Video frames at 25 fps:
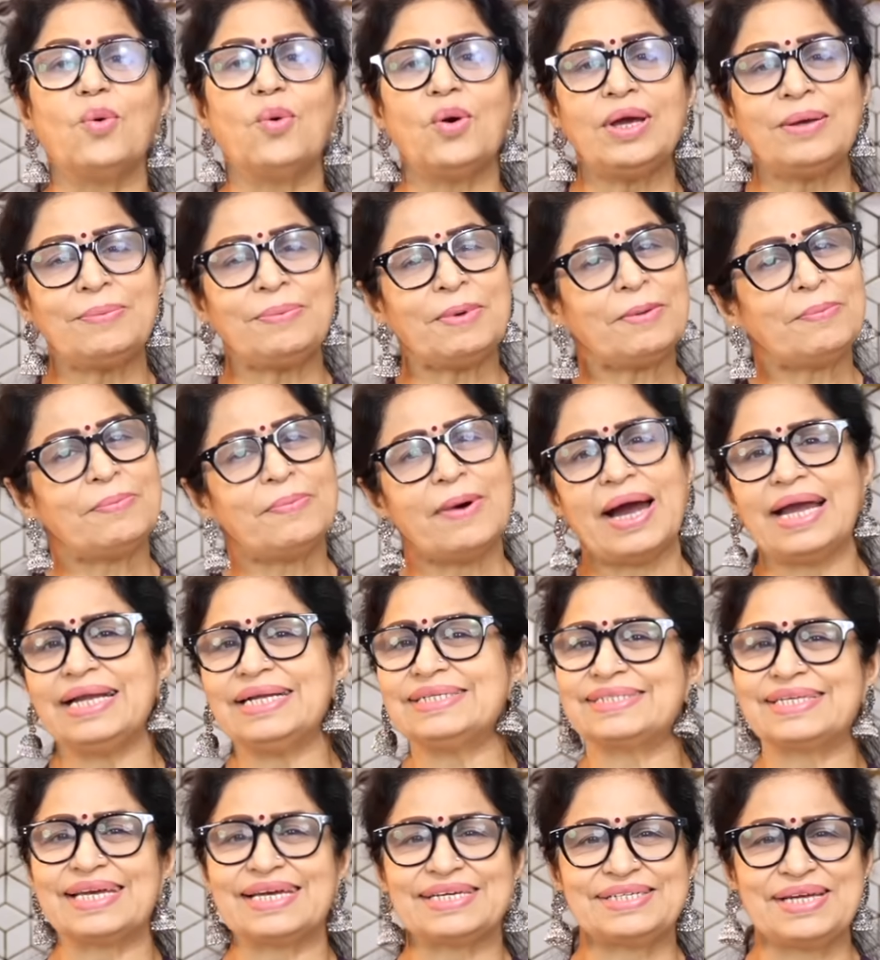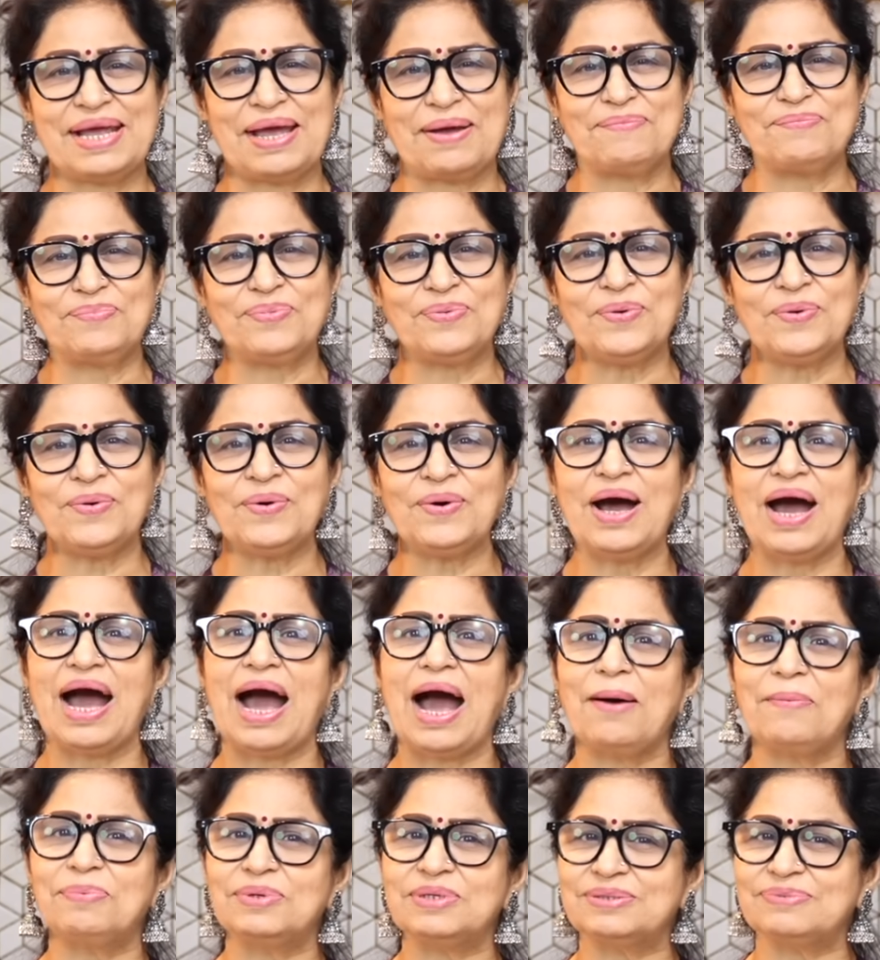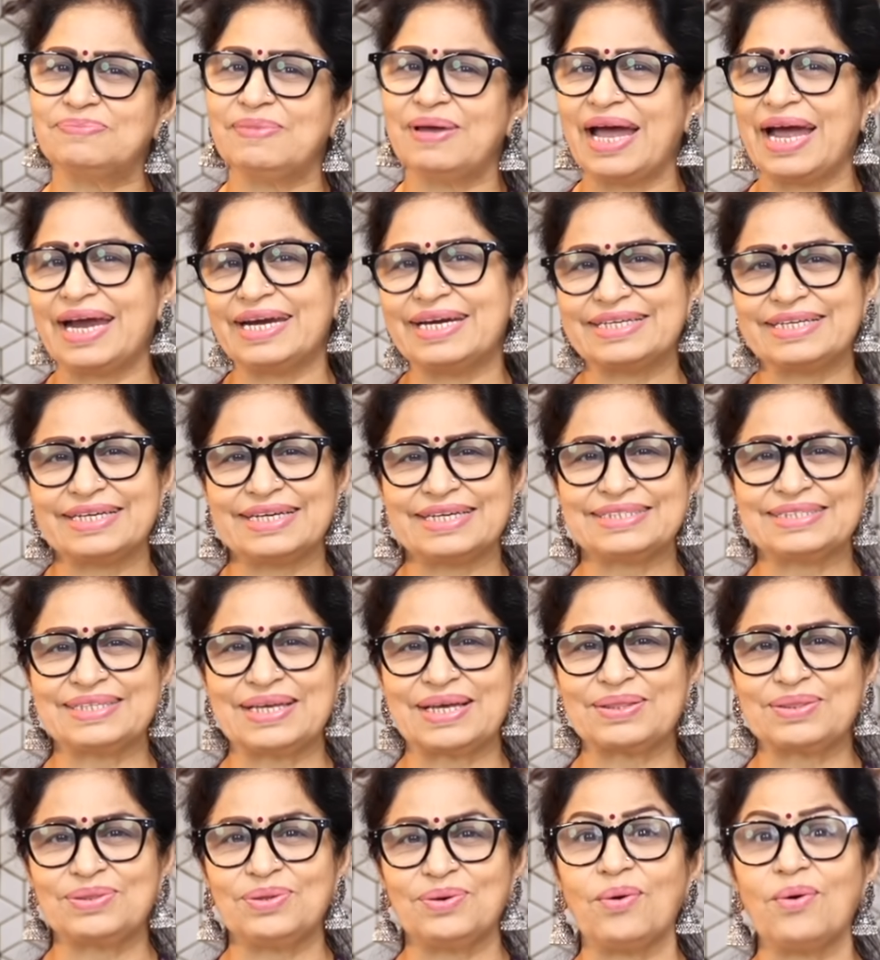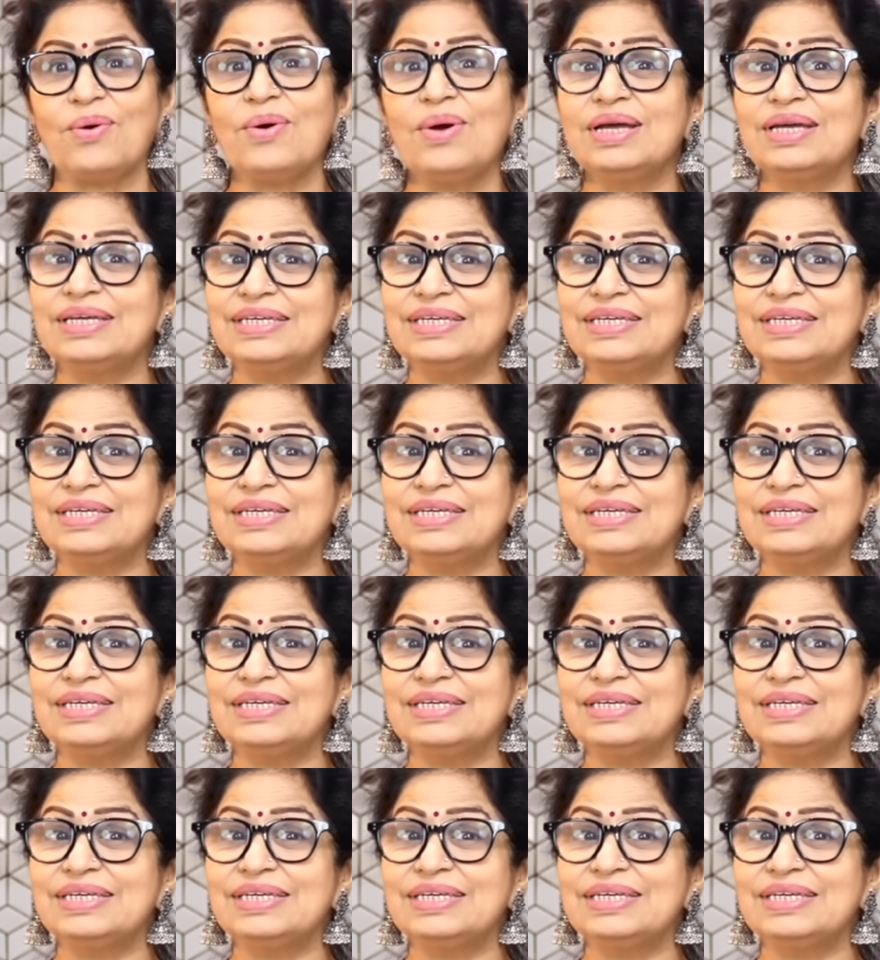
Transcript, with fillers: कोई भी माइल्ड सा शैम्पू आप इसमें ऐड कर सकते हो